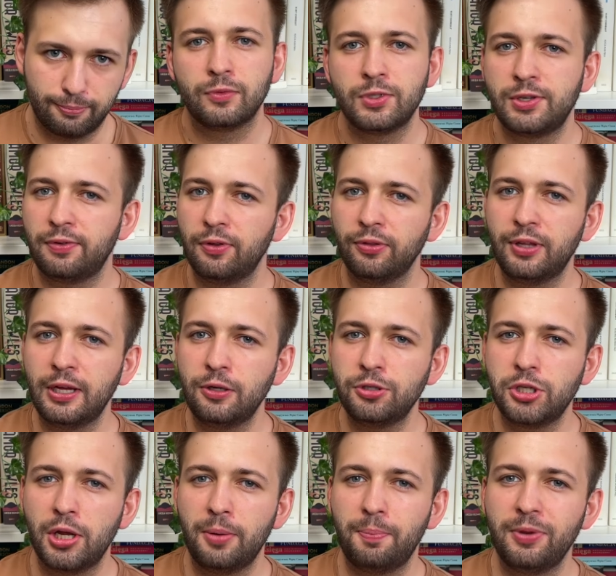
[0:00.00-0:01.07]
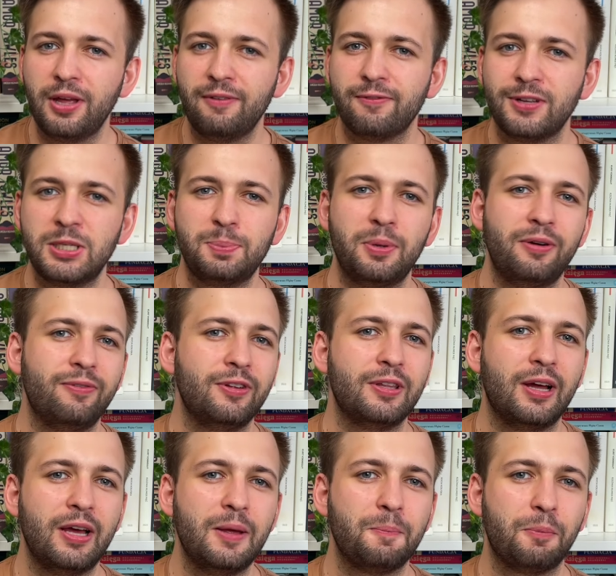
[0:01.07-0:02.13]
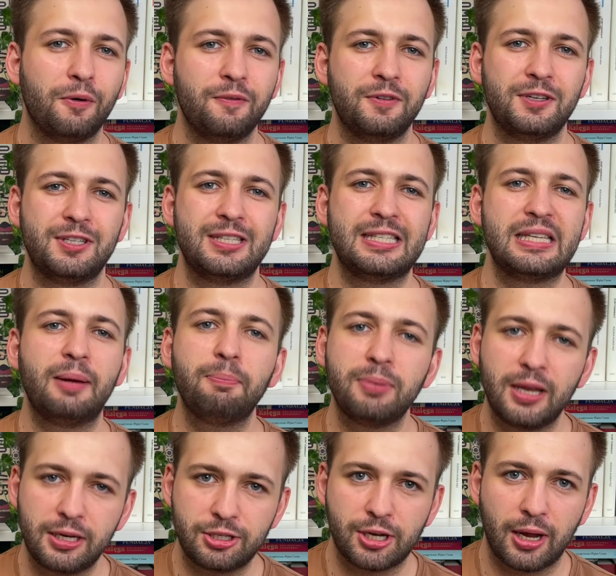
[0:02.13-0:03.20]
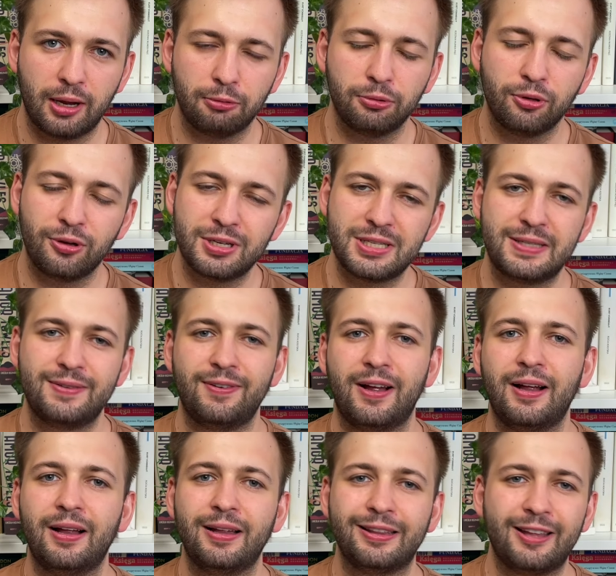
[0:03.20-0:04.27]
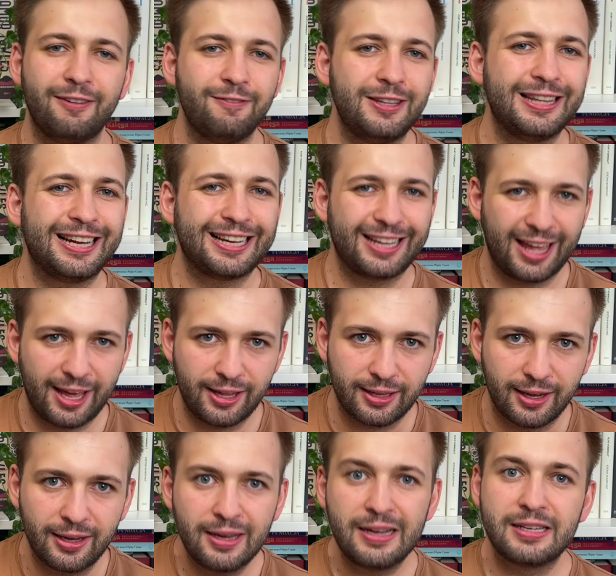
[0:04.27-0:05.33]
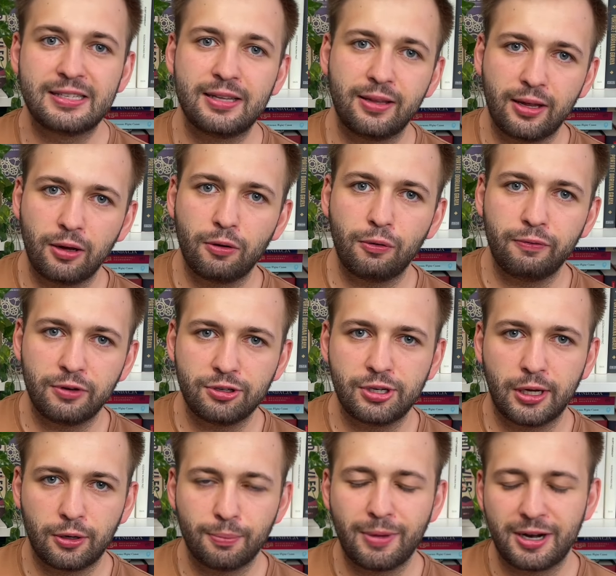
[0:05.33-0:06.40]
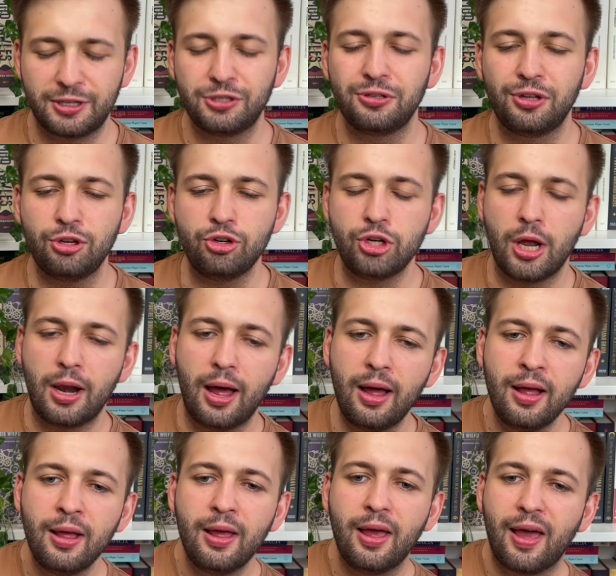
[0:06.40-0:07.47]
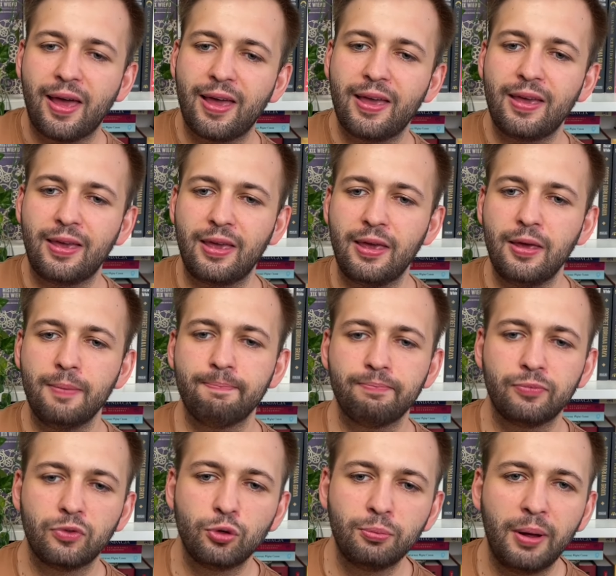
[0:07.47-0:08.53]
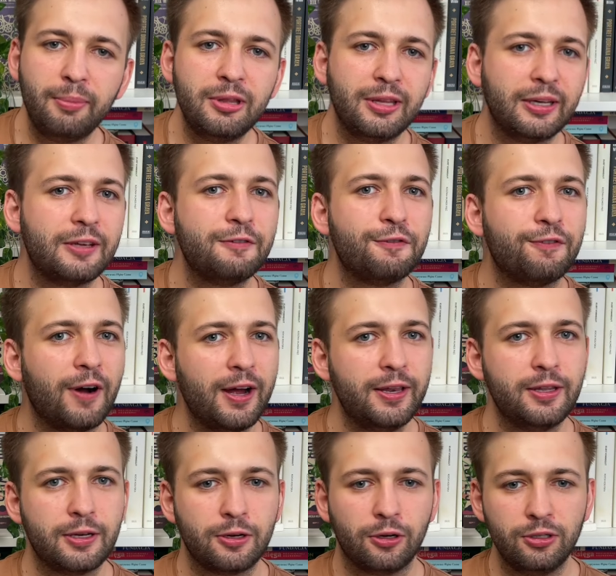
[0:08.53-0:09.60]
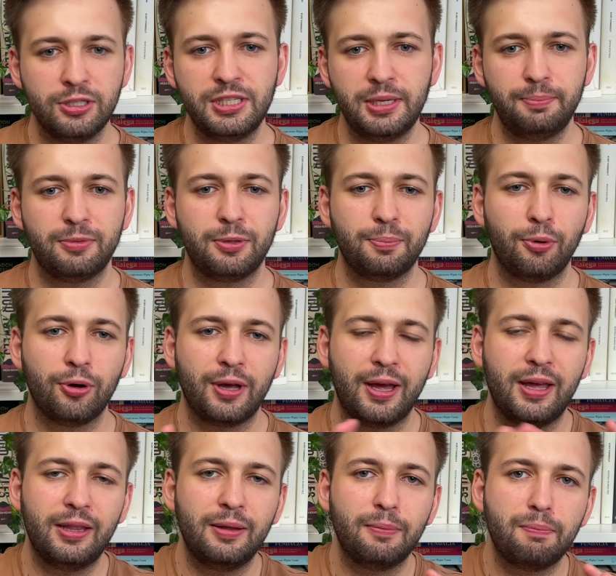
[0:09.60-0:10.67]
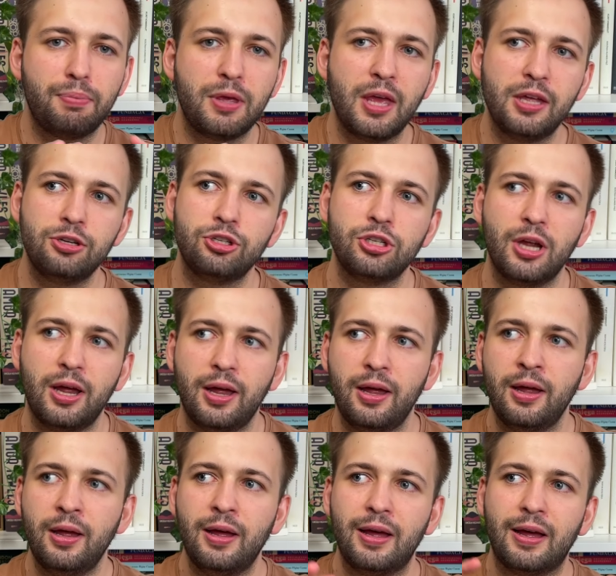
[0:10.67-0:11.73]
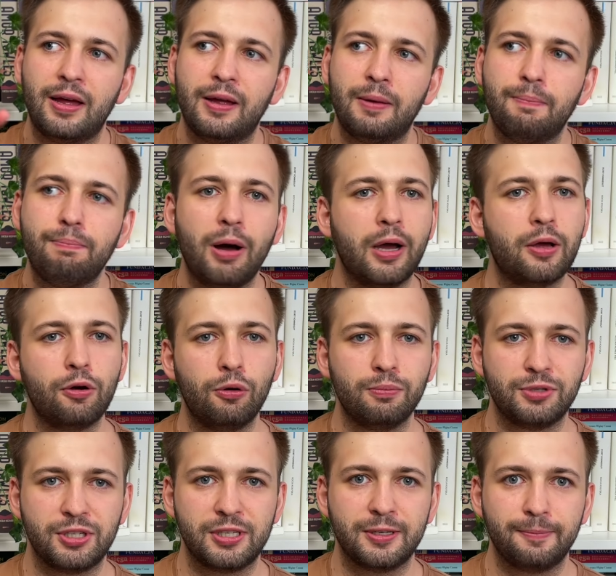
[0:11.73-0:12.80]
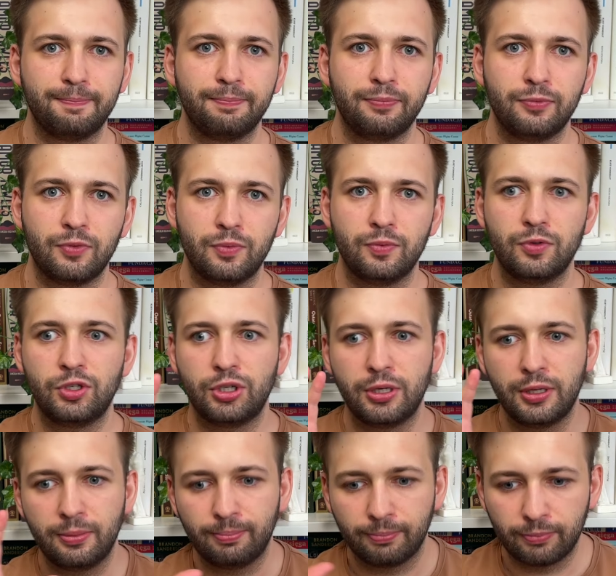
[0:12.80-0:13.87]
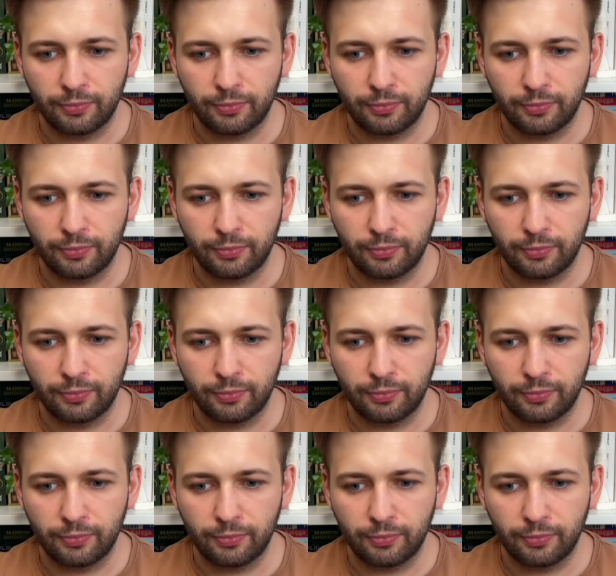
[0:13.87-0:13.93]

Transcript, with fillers: 9 sierpnia Wesper wydaje powieść Zaplecza autorstwa Dawida Keina, znanego również jako Marcin Kiszela. E, I tu mamy taki fajny koncept, bo Kane bierze e, backroomsy, czyli